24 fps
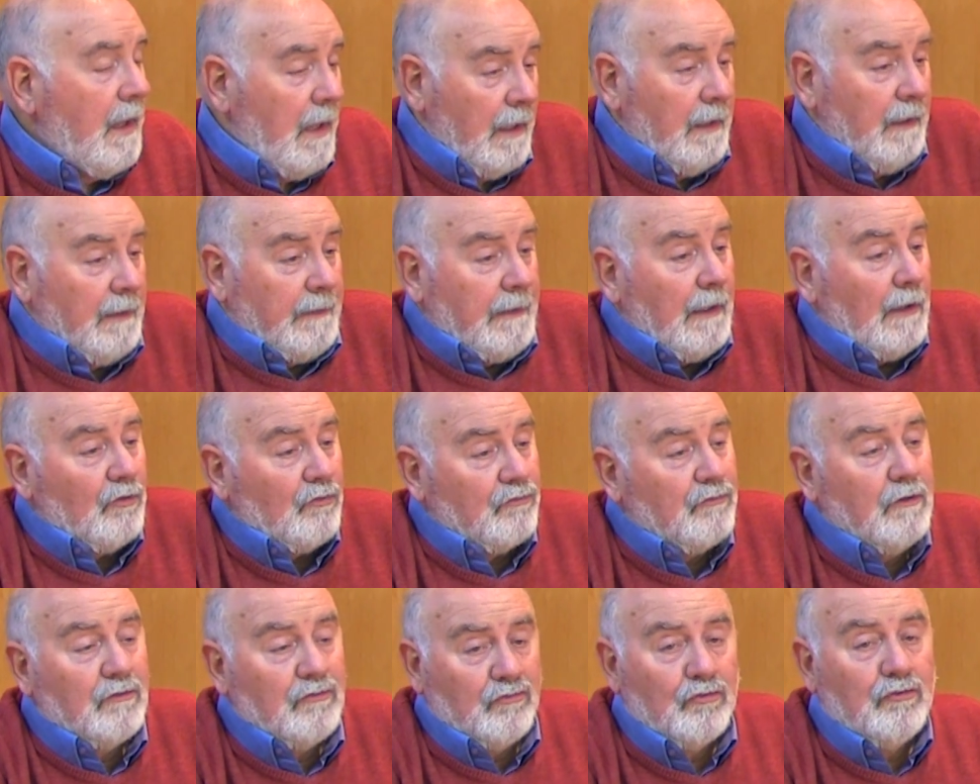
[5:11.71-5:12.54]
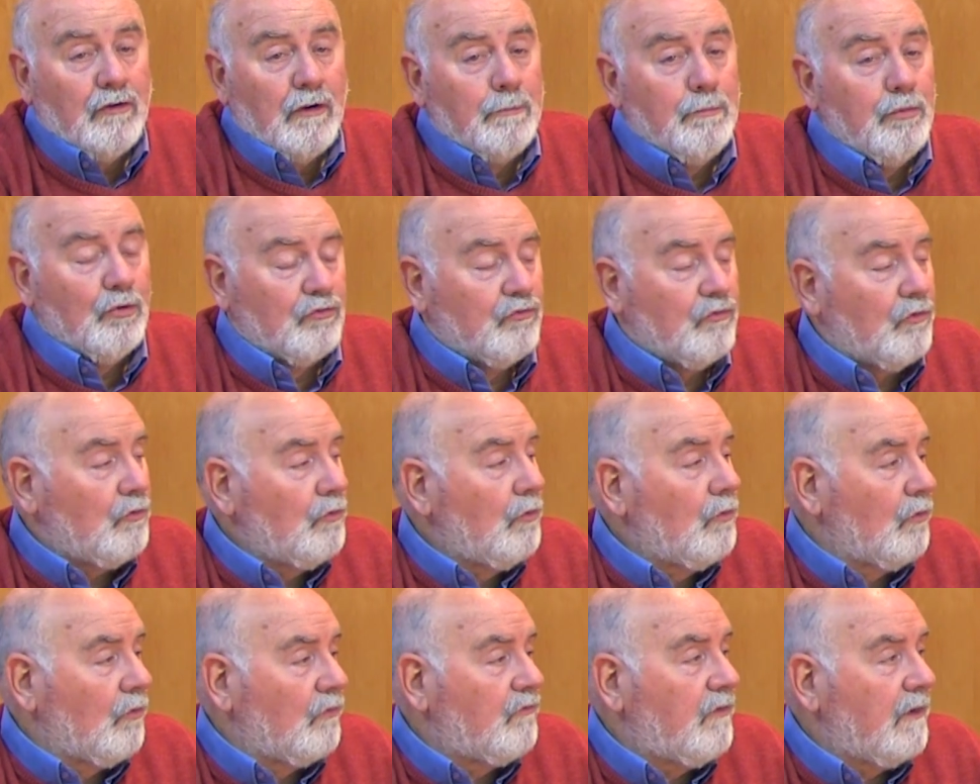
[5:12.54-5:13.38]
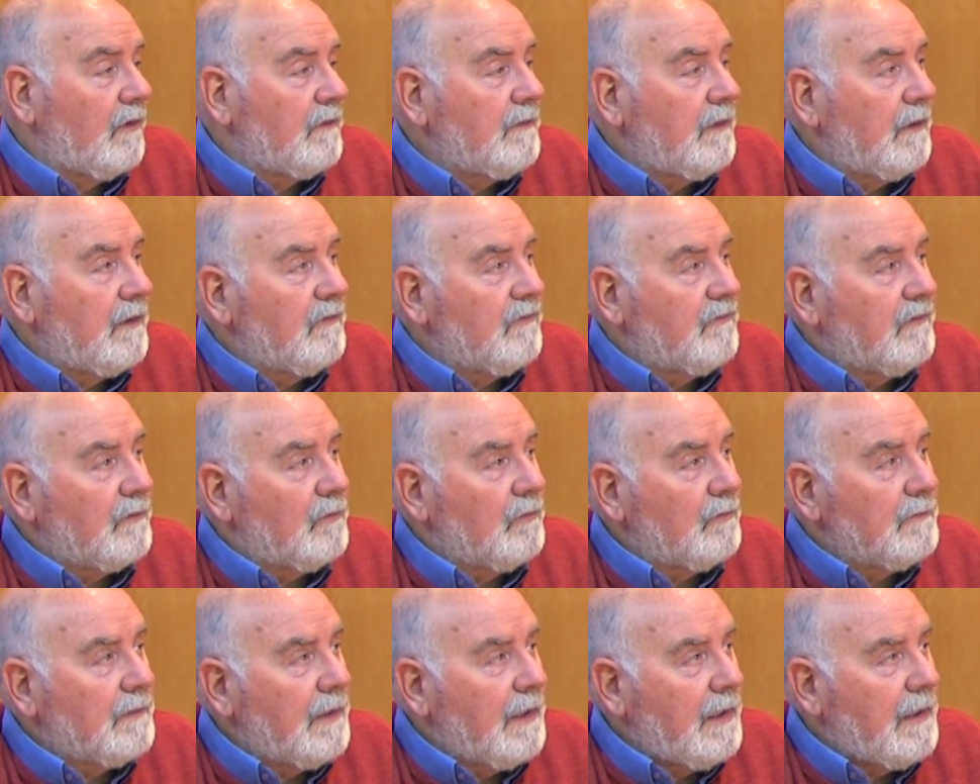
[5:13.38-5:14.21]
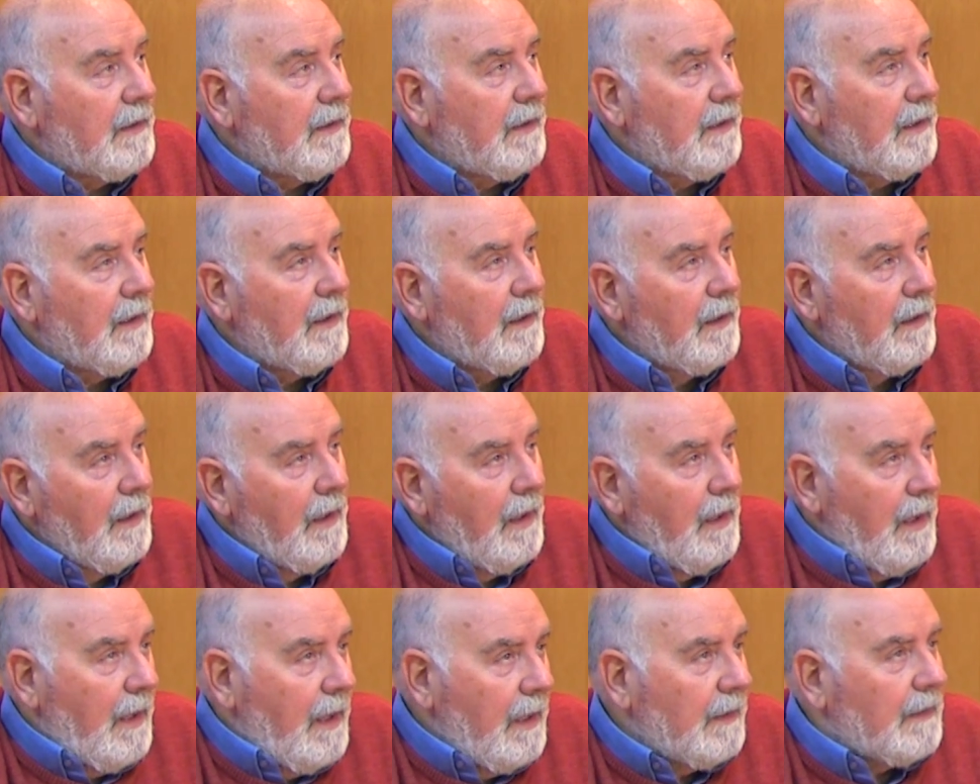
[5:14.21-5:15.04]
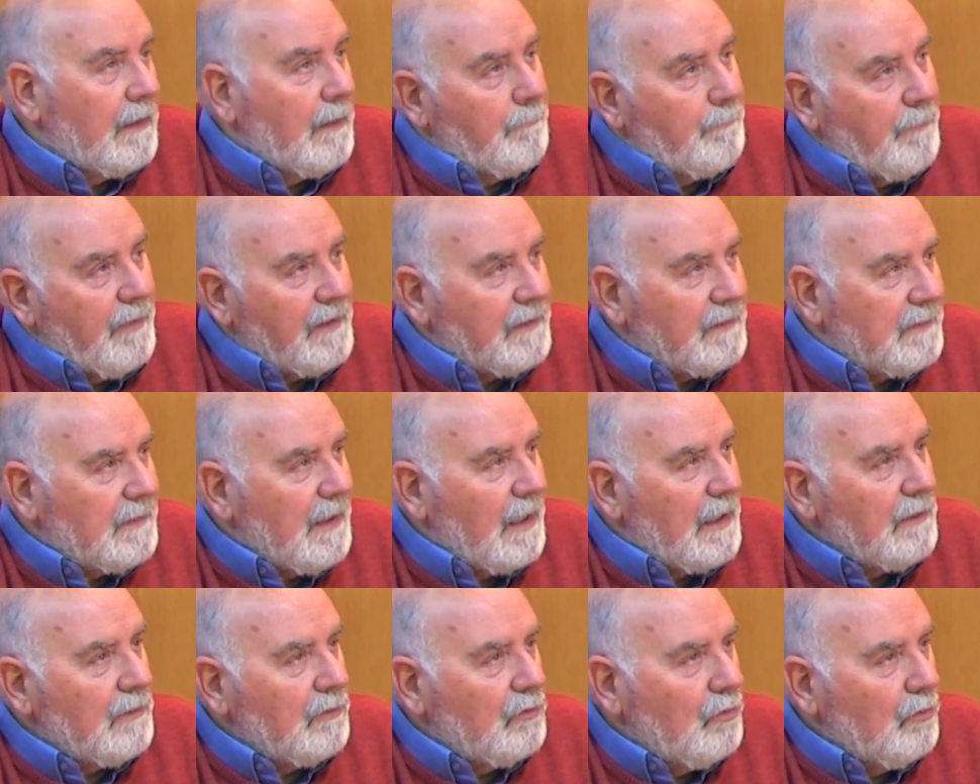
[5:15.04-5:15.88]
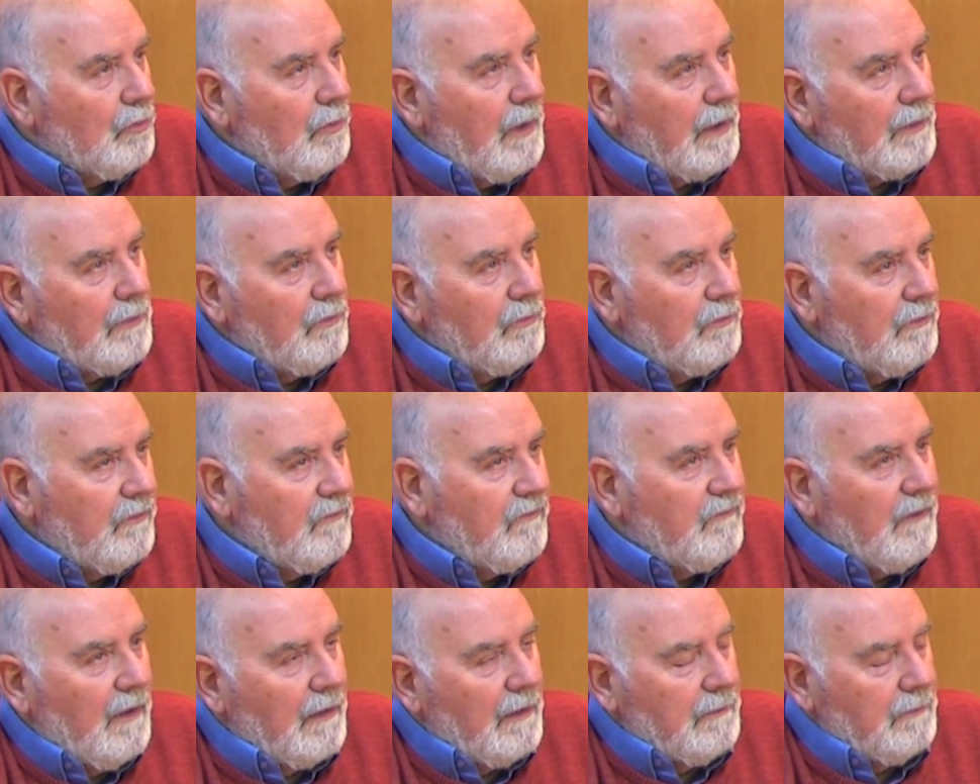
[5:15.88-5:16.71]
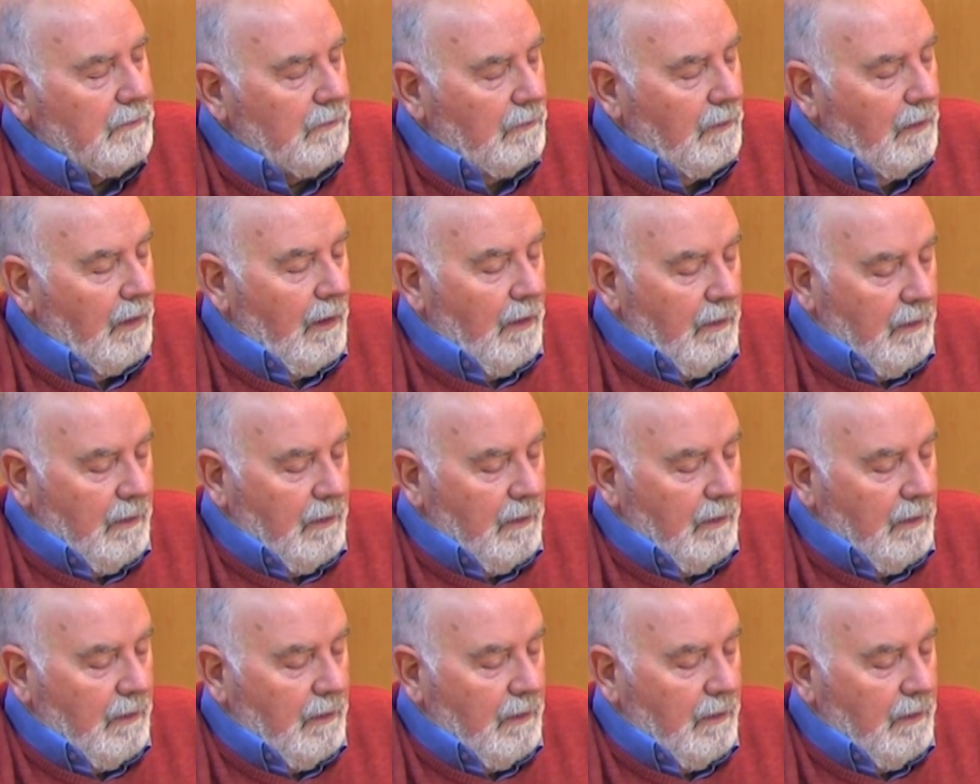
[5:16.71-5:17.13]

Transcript: e che allo stesso tempo sono docenti di secondaria e che pertanto hanno, diciamo,